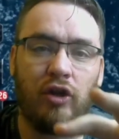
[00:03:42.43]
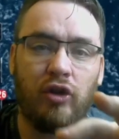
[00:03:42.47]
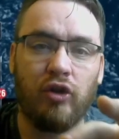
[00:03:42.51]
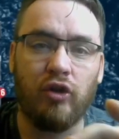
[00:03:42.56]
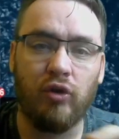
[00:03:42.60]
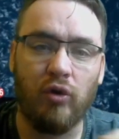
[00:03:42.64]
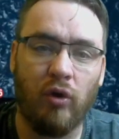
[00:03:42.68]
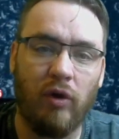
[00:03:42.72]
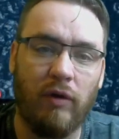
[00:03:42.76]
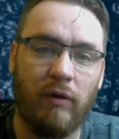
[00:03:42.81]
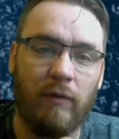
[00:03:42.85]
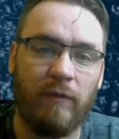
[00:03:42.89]

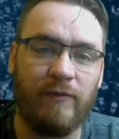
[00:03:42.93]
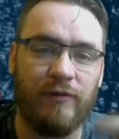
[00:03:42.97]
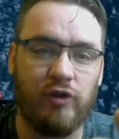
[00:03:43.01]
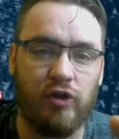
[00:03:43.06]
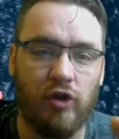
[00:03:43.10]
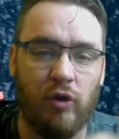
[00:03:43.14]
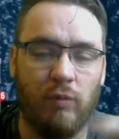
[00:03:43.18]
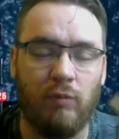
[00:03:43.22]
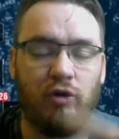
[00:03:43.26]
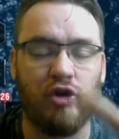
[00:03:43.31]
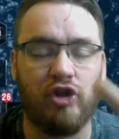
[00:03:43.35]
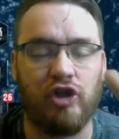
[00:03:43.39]
но
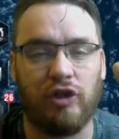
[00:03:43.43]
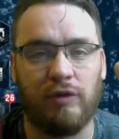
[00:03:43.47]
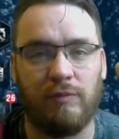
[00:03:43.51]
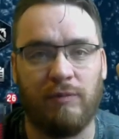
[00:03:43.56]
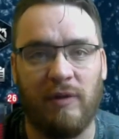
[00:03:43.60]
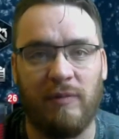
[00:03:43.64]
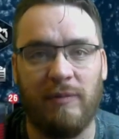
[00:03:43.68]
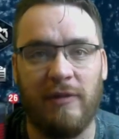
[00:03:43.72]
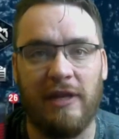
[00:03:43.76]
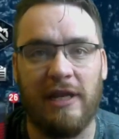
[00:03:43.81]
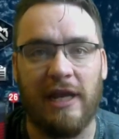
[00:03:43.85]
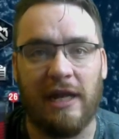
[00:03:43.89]
все может
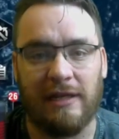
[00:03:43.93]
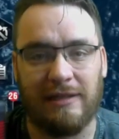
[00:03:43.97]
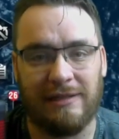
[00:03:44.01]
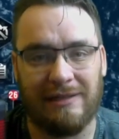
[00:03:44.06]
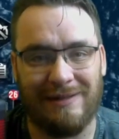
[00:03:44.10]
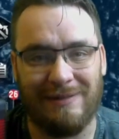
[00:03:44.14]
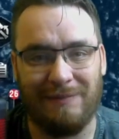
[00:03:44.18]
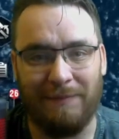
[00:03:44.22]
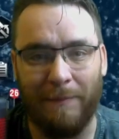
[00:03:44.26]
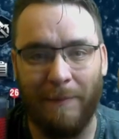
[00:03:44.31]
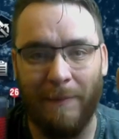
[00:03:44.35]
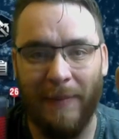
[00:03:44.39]

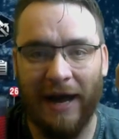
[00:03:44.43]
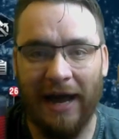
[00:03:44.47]
поменяться.